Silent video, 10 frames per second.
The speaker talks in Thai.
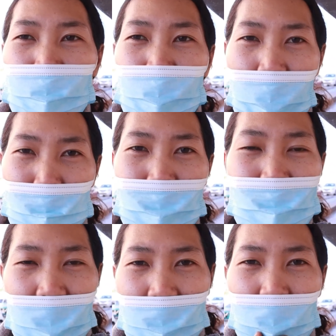ด้วยความที่
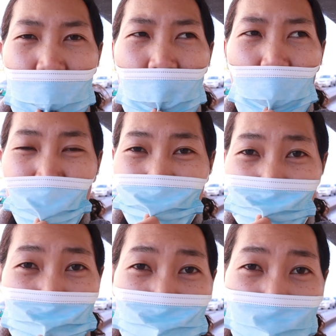เมืองนี้ก็คนไท
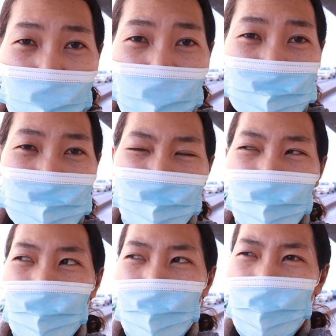ยอยู่น้อยอะทุกคน
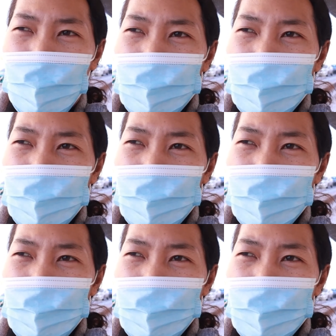แล้วก็